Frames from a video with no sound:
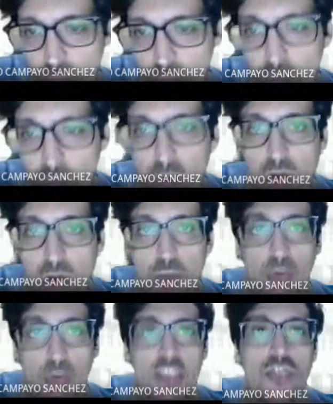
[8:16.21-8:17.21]
Bueno, como
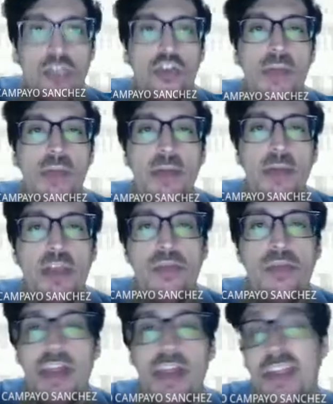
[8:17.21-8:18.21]
veis, esto nos ha permitido
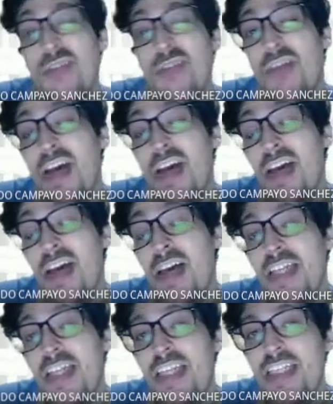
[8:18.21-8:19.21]
una,
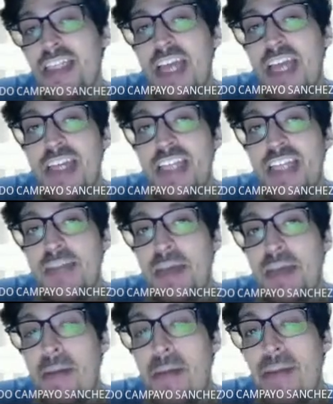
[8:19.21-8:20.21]
estadística descriptiva
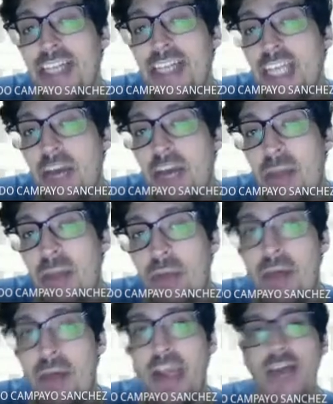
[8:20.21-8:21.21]
básica para una
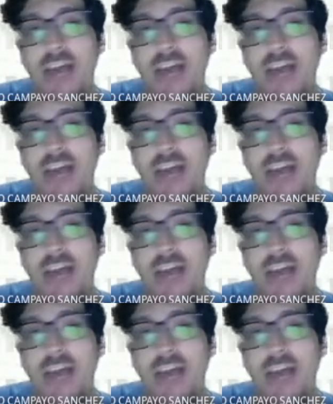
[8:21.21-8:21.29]
variable